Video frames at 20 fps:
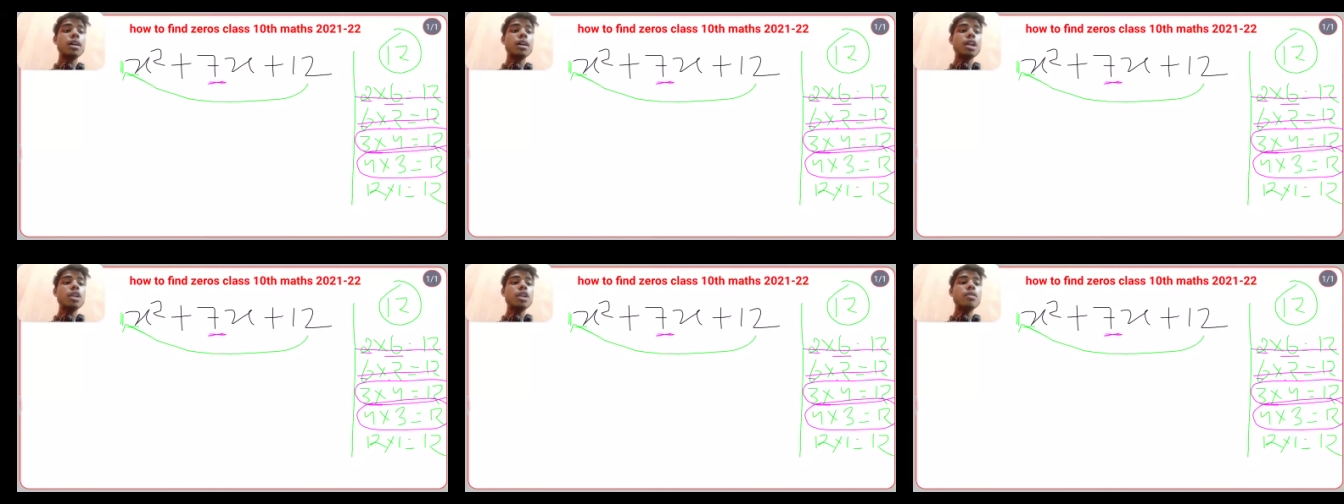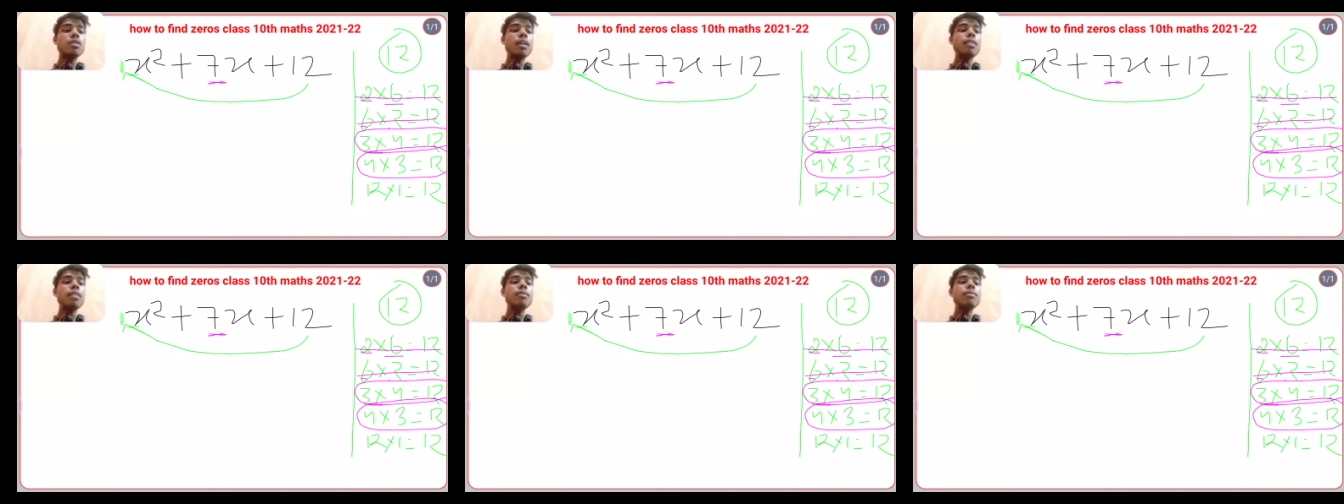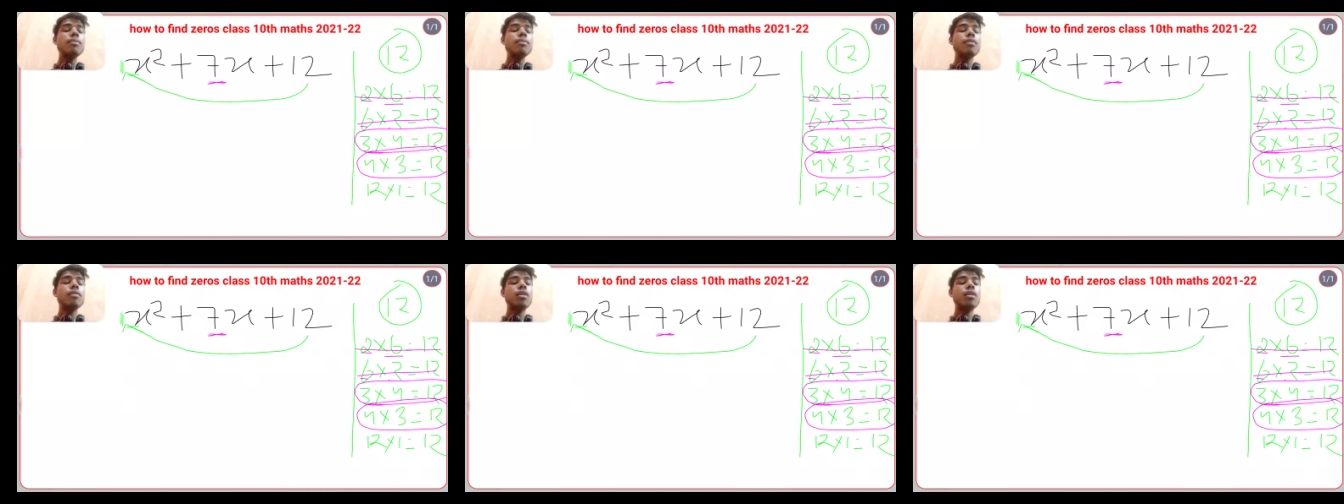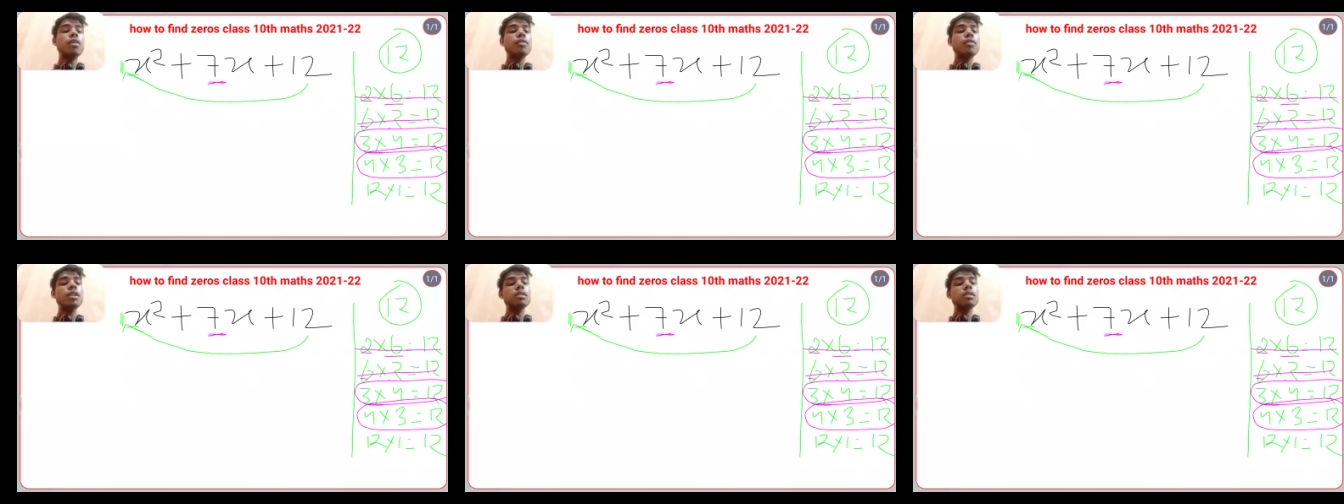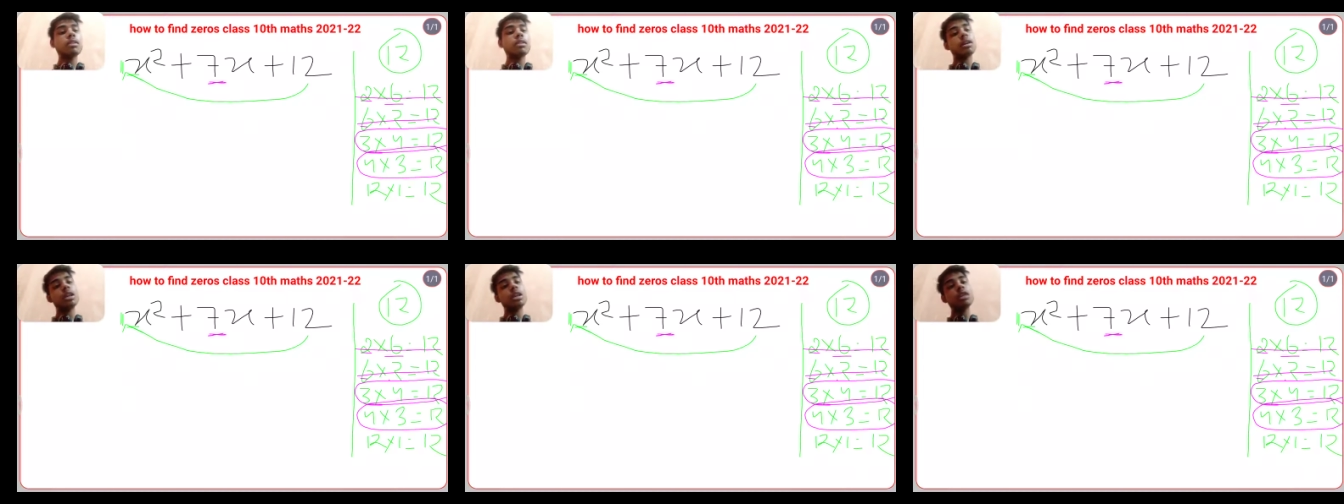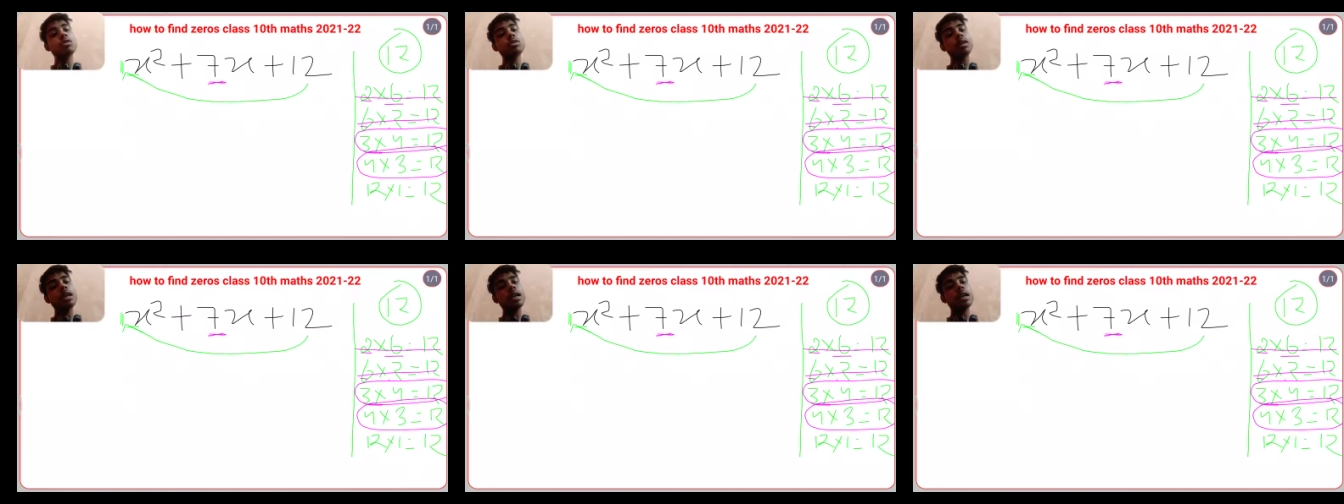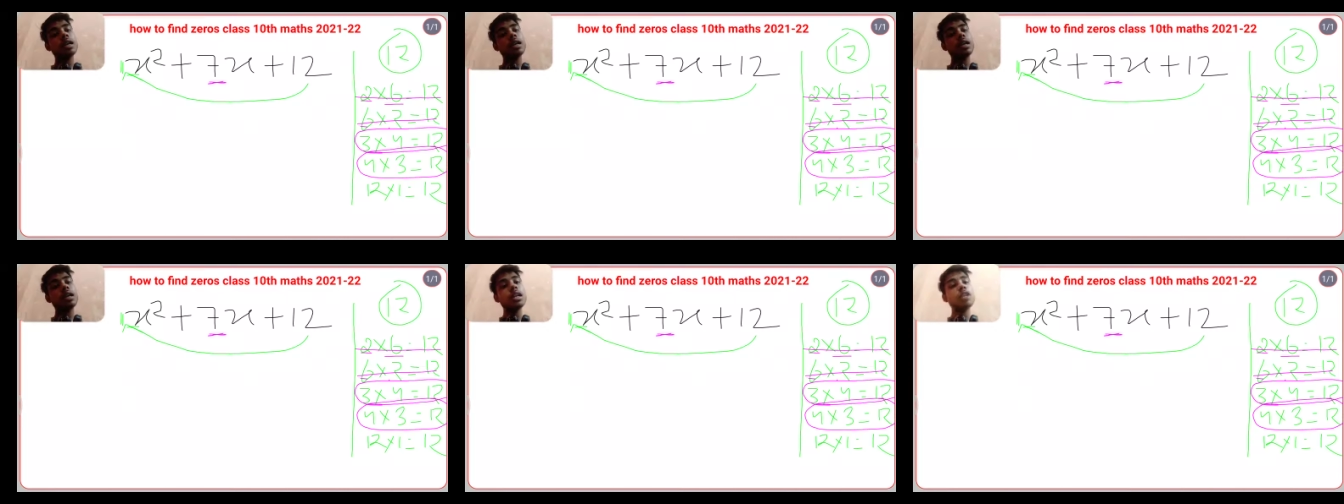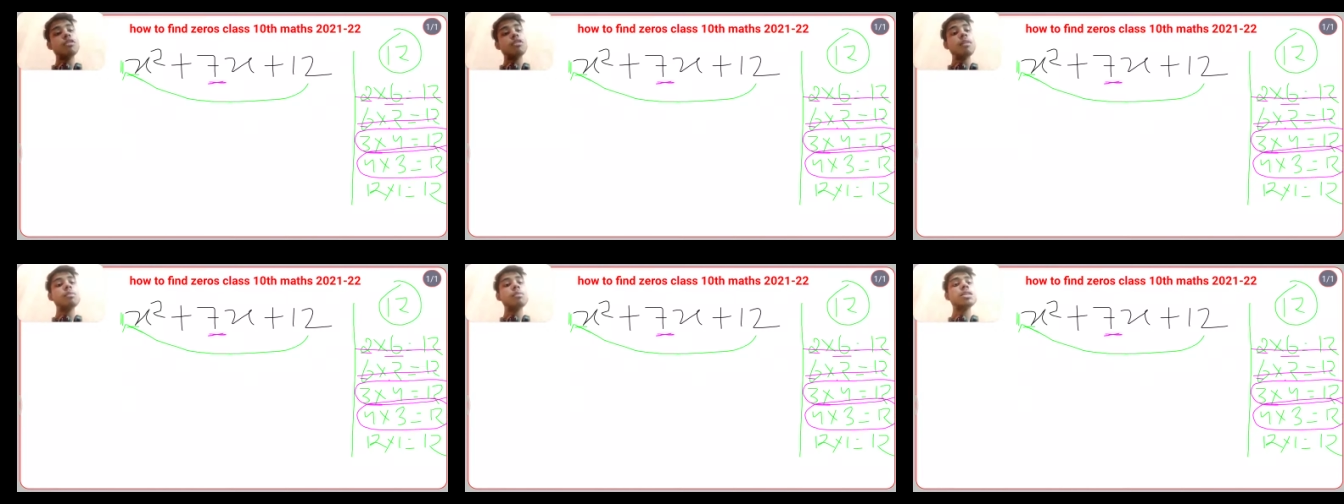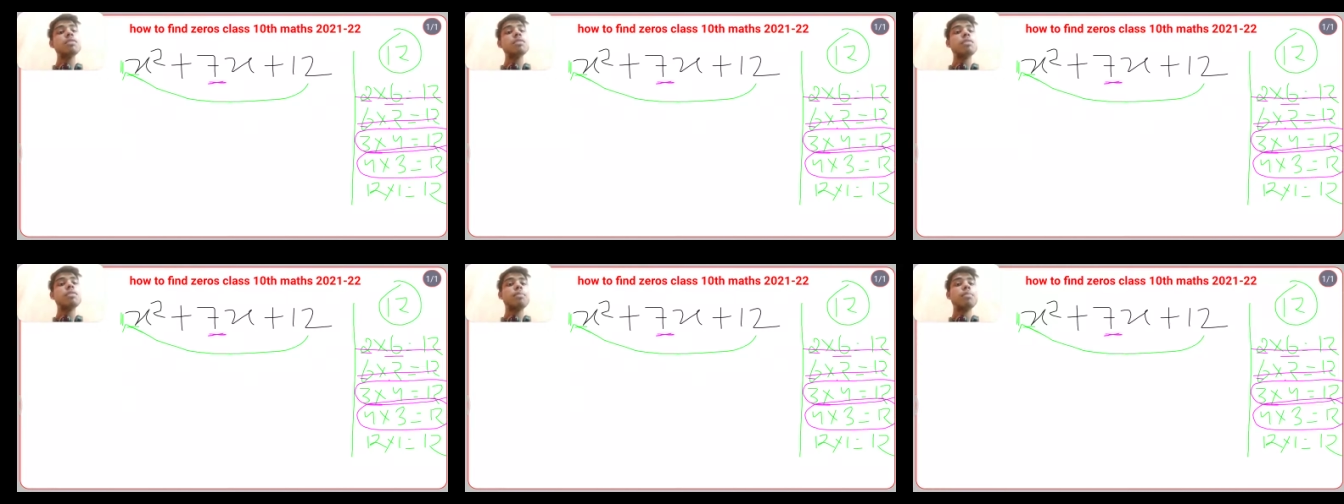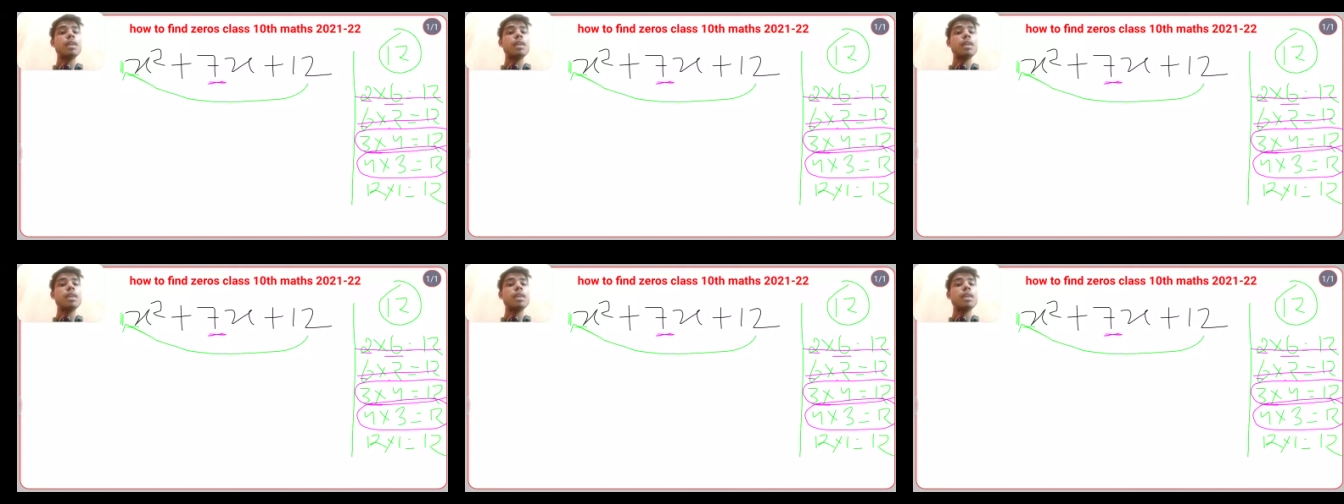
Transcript: ट्वेल्व और वन थर्टीन होता है ये ट्वेल्व में से वन